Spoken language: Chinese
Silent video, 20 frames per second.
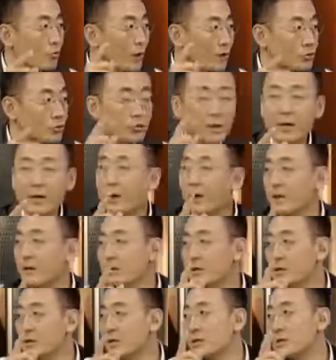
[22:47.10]
治挂帅啊，
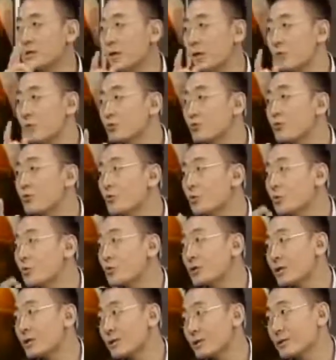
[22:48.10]
影响了中
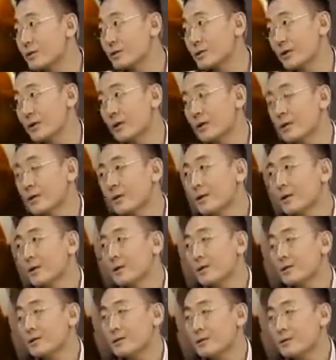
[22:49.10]
国多长时间？对。
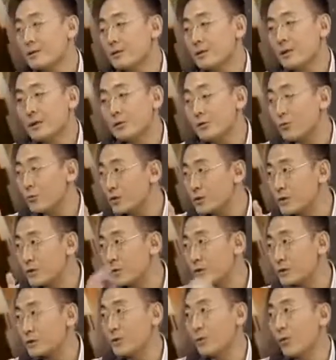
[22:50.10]
但是我
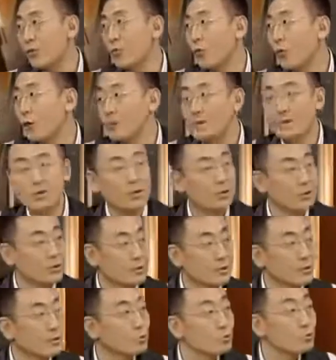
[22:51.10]
记得小我们
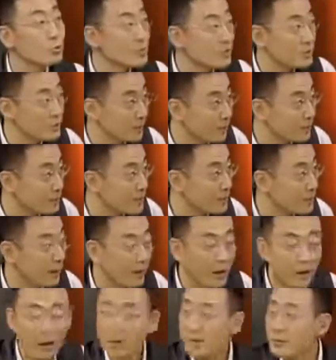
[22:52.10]
小的时候最神
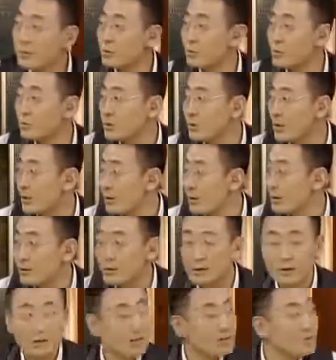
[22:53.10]
秘的就是那
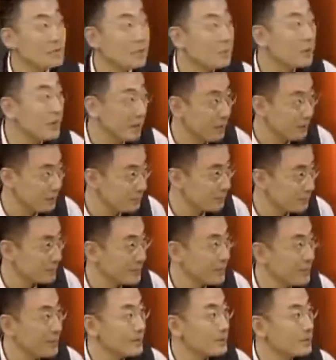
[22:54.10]
个贴面，
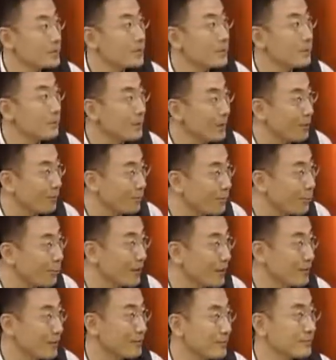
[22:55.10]
贴面
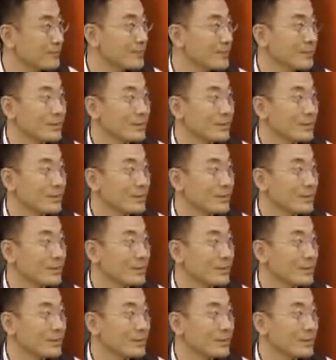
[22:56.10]
舞会，